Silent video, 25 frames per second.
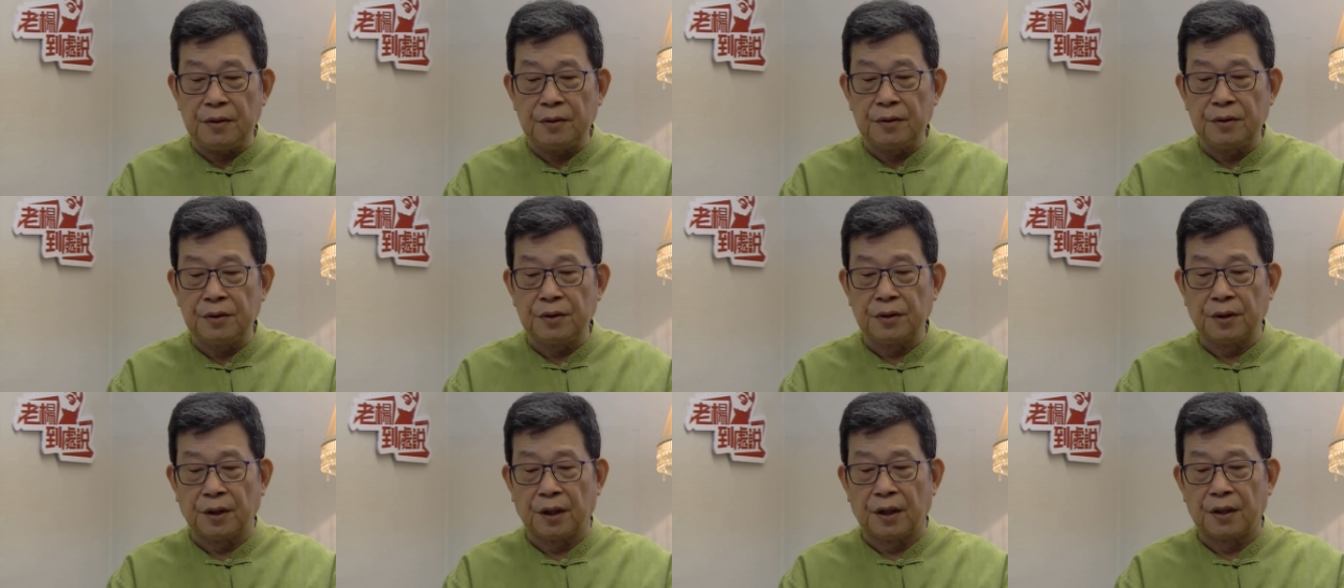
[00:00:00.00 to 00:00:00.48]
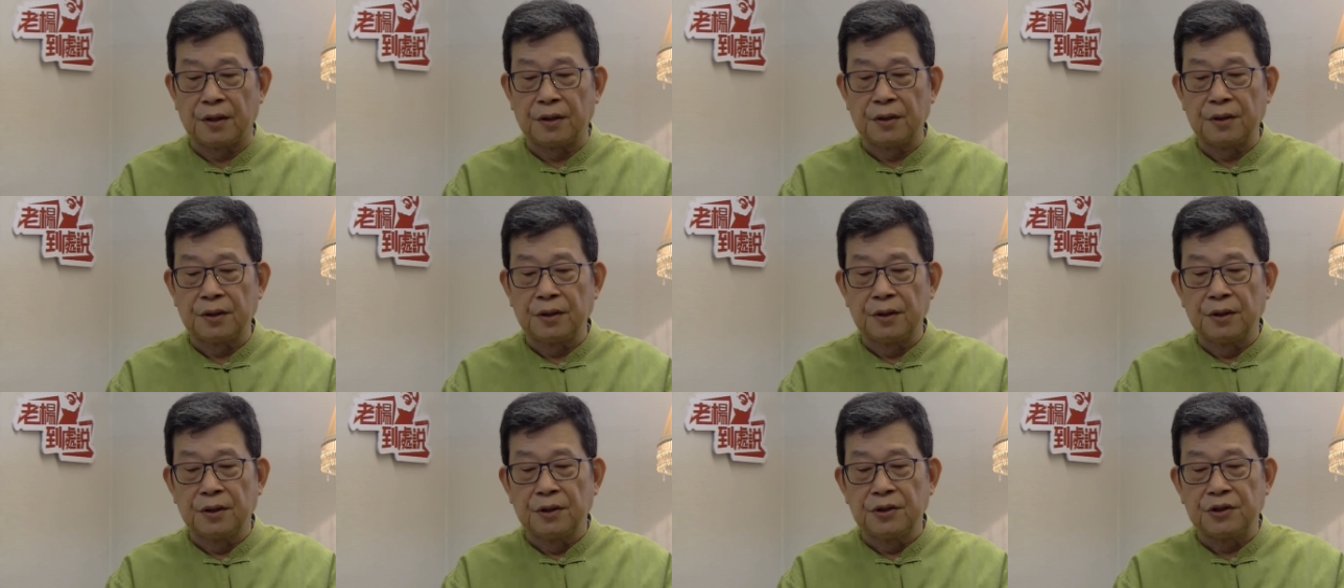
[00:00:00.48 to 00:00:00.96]
啊
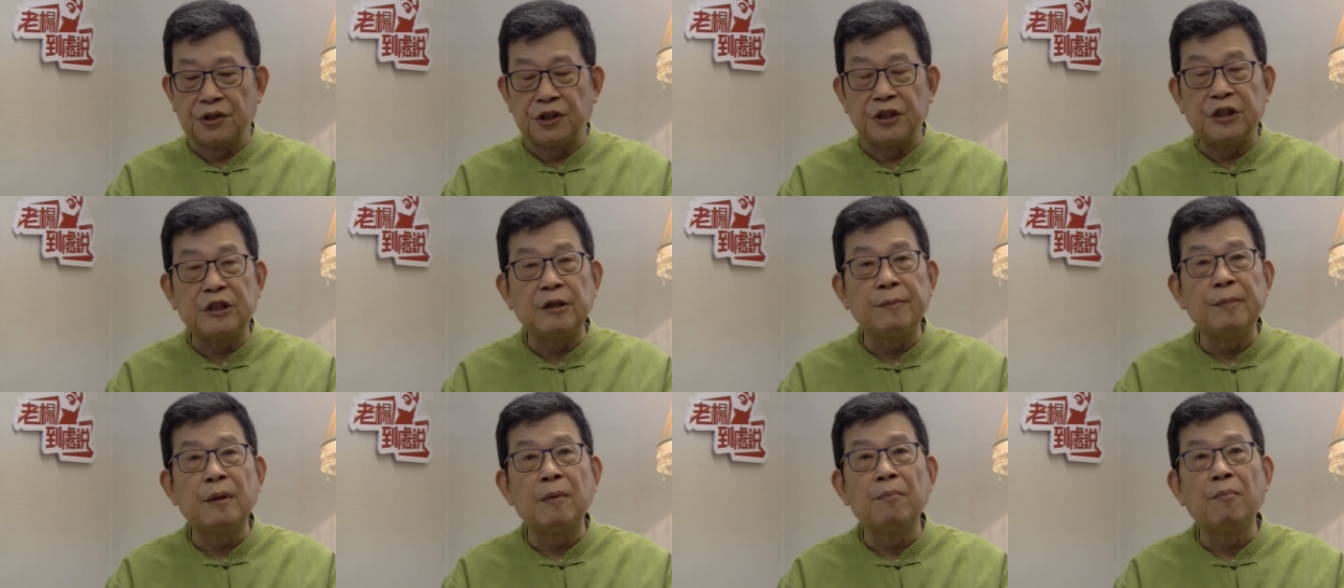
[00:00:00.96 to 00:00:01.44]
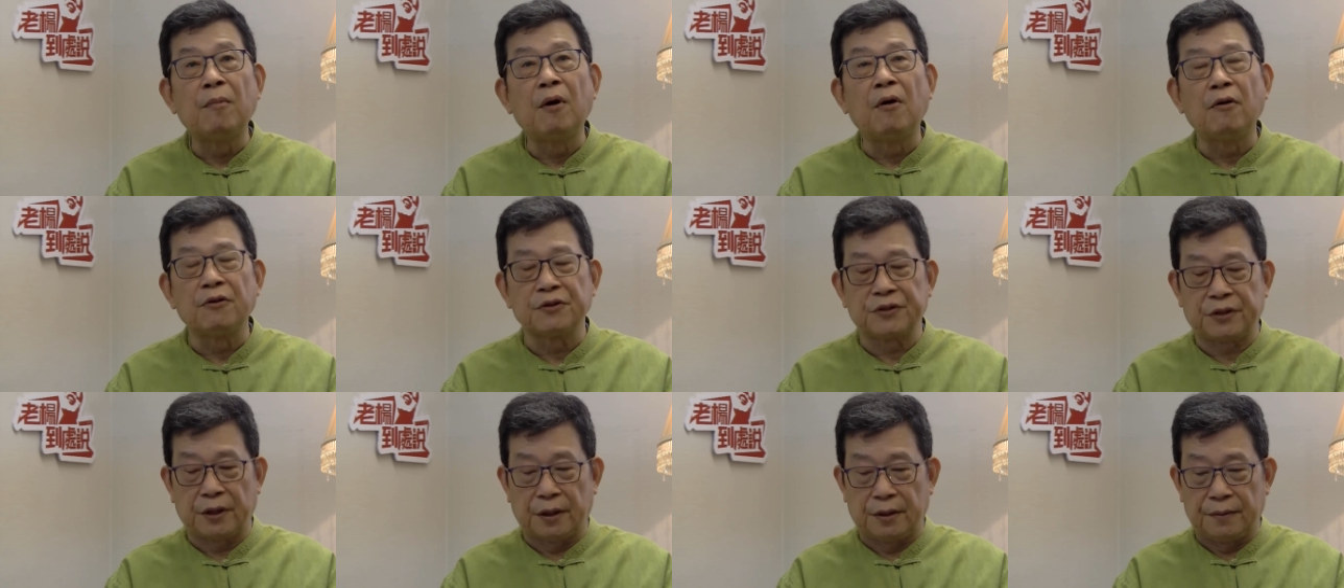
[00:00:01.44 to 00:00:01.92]
s t e v e n
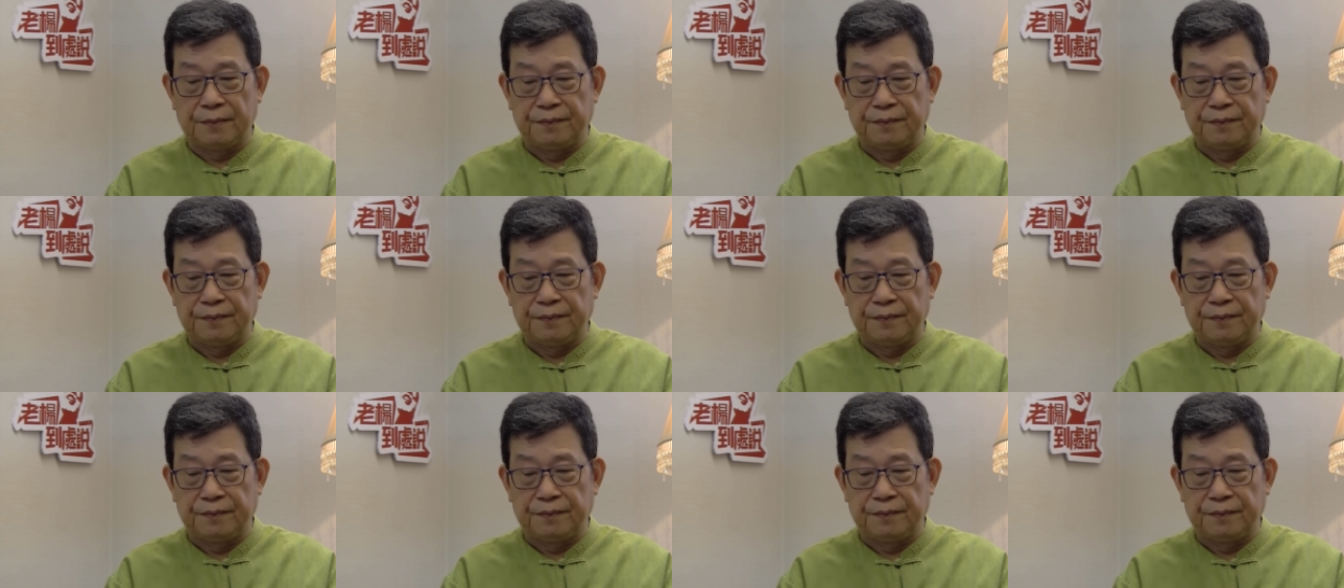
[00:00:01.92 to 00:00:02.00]
Moser，